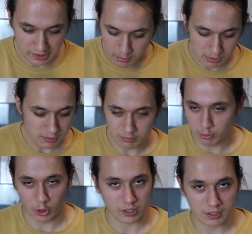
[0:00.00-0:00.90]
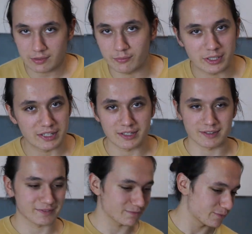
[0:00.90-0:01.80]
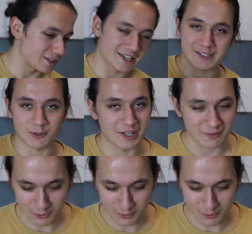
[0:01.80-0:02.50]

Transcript: Double Burger, wie, wie ihr das auch nennen